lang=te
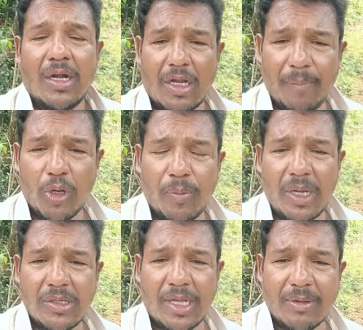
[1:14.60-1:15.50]
డెబ్బై
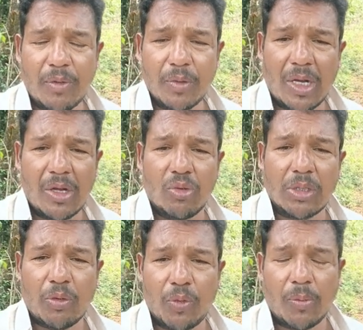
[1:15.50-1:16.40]
రూపాయల నుంచి ఆరంభపు నూట
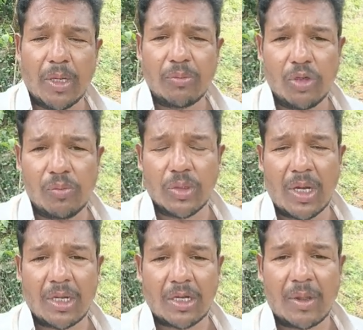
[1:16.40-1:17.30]
ముప్పై రూపాయలు ముగింపు
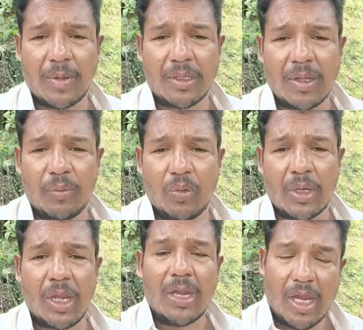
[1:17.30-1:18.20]
టాప్ అండ్ టాప్
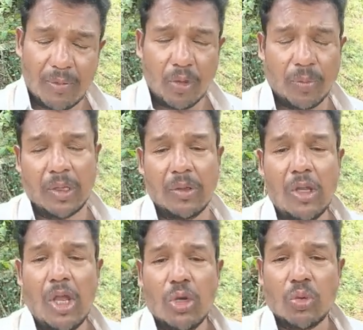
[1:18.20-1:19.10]
నూట యాభై రూపాయలు
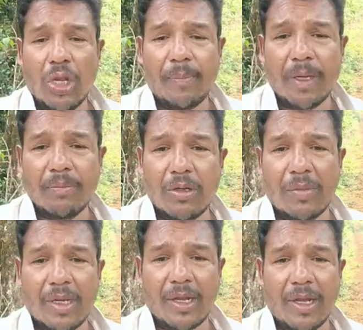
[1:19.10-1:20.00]
టుడే పలమనేరు
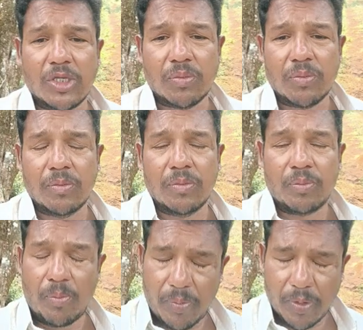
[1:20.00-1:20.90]
మార్కెట్స్
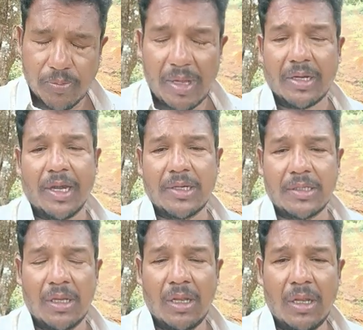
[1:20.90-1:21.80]
స్మాల్
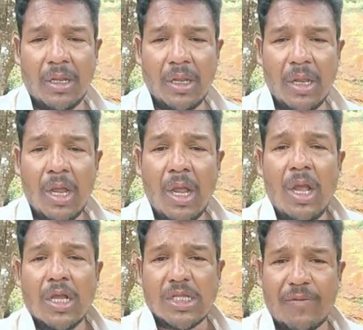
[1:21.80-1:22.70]
గేట్స్
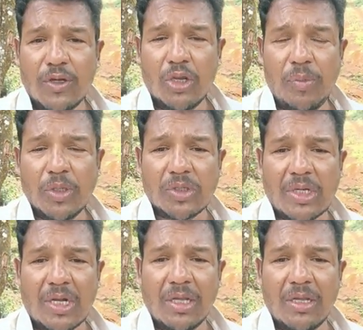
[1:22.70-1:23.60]
సెవెంటీ రూపీస్
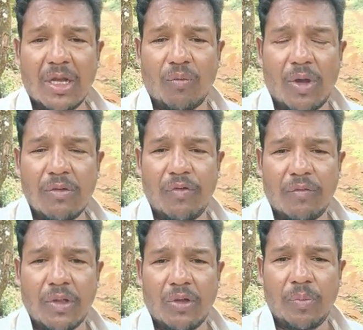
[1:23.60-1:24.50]
స్టార్టింగ్ రేట్ వన్
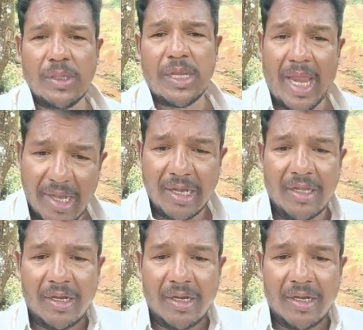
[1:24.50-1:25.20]
ఫిఫ్టీ రూపీస్ ఎండింగ్